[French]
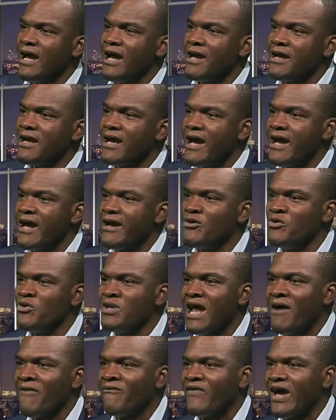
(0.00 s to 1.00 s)
euh, euh,
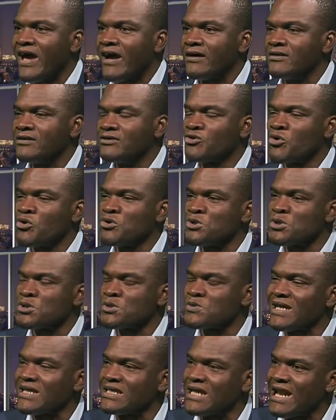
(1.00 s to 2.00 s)
une affaire, que ce
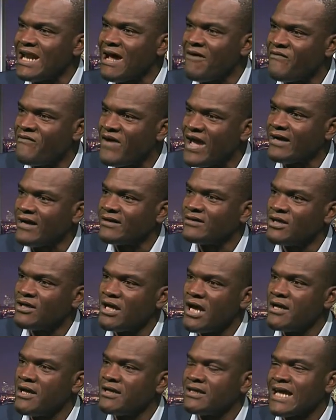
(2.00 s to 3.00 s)
soit dans l'affaire
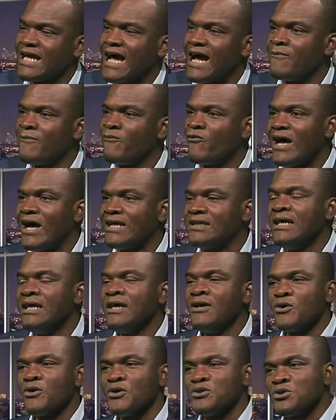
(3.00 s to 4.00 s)
euh, Karim Wade,
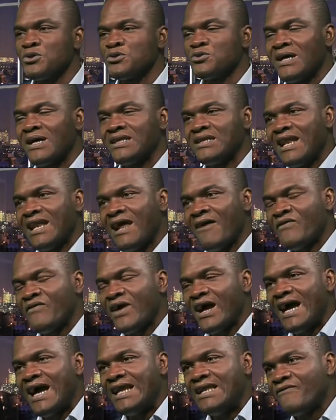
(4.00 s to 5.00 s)
que ce soit dans
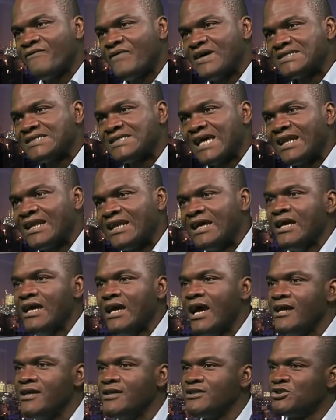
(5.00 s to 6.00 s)
l'affaire Ali Fassal.
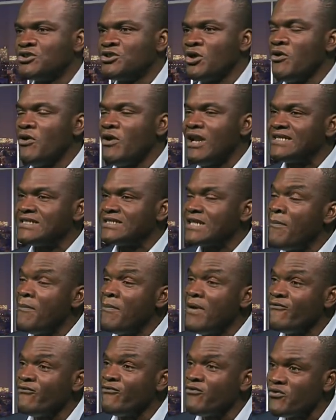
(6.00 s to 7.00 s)
je ne l'ai
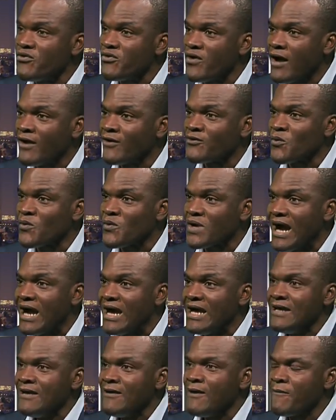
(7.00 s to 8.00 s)
jamais vu, en tout cas.
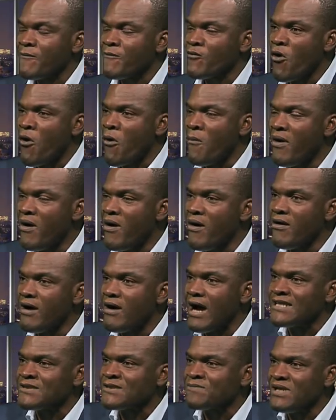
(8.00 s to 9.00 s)
Comment
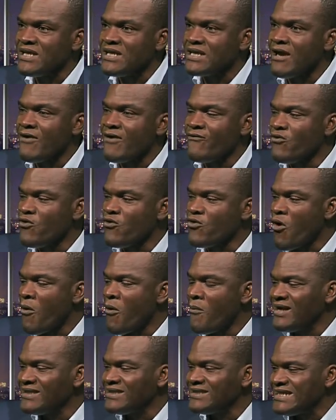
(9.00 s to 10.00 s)
expliquez-vous,
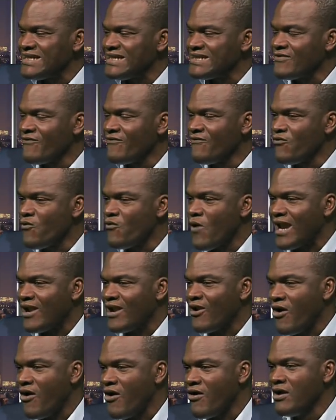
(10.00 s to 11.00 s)
comment dites-vous
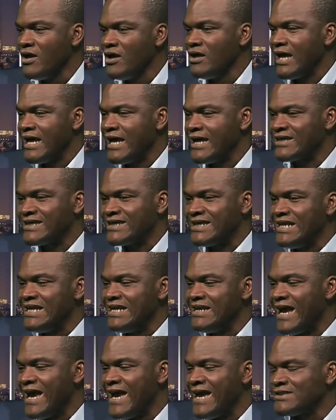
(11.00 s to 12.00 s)
alors euh,
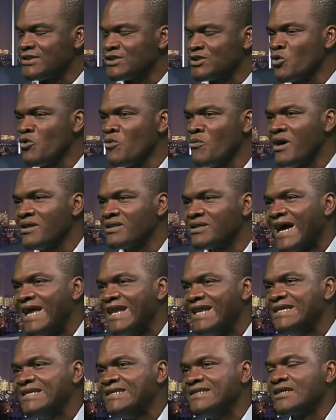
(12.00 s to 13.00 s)
qu'ils
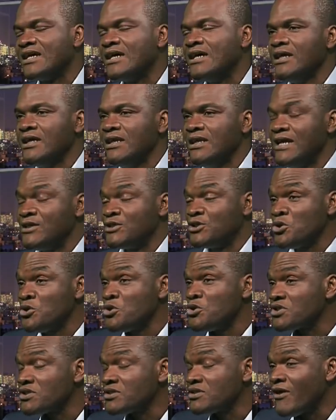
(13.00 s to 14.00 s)
instrumentalise Les
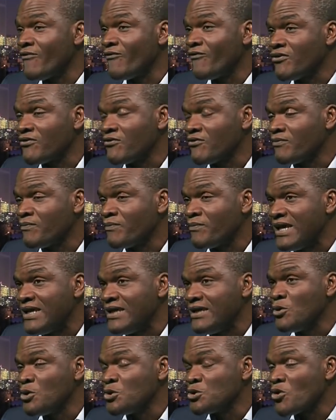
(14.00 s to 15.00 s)
juges dans votre
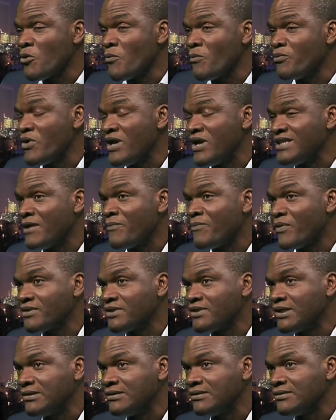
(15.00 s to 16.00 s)
pays ne sont plus
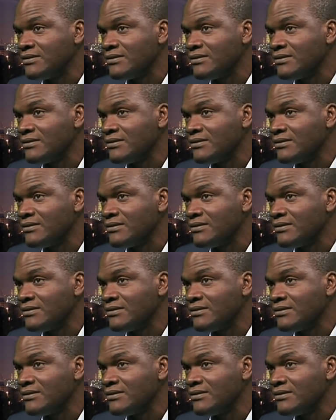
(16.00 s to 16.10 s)
indépendants